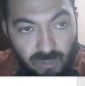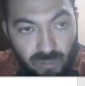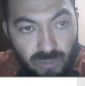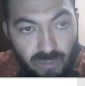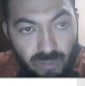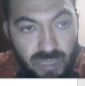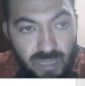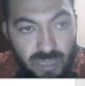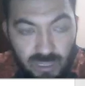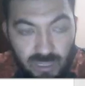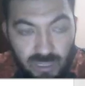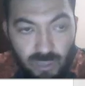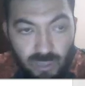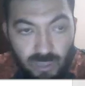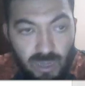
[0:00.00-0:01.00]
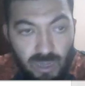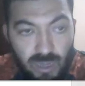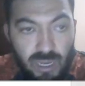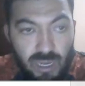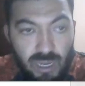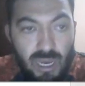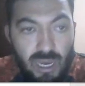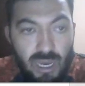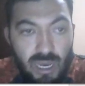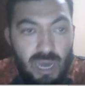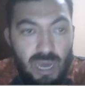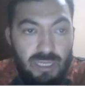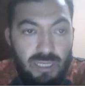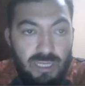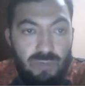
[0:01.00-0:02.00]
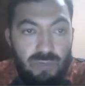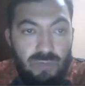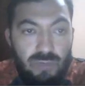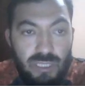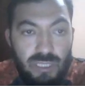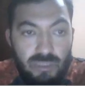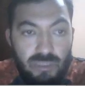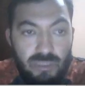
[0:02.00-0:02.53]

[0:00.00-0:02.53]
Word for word: más eh, igual a 55